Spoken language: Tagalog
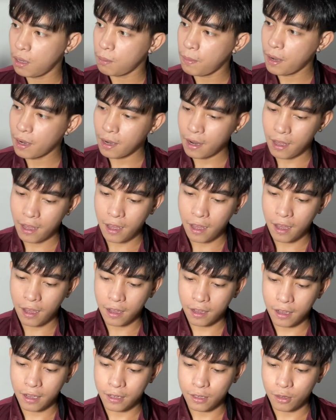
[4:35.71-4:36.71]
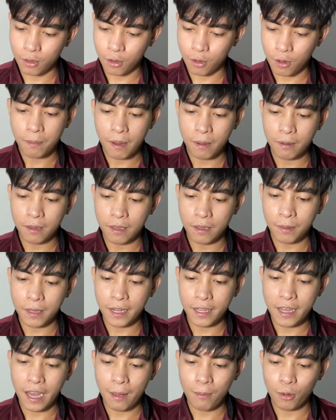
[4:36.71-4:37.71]
Parang, ano, pag
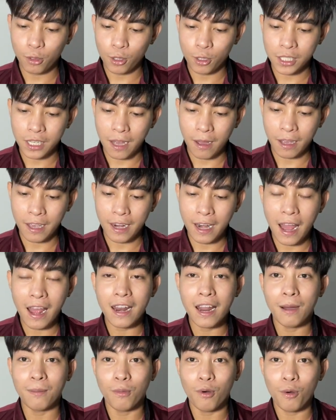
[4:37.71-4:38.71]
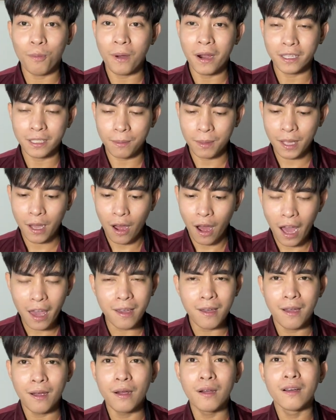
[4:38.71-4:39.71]
binigay mo to sa kilala mo, parang sabihin, ay,
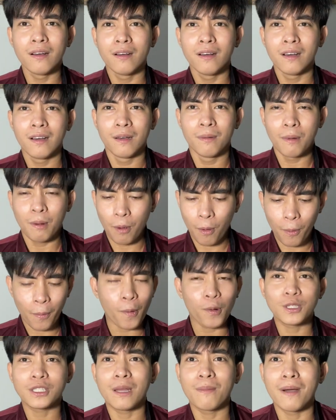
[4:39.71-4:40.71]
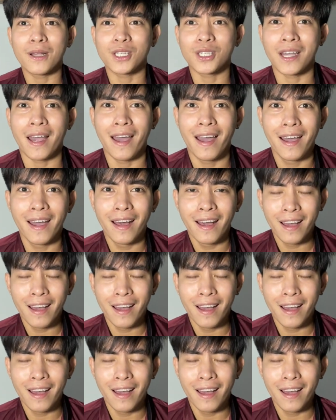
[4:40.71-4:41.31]
magpapropose na ba siya?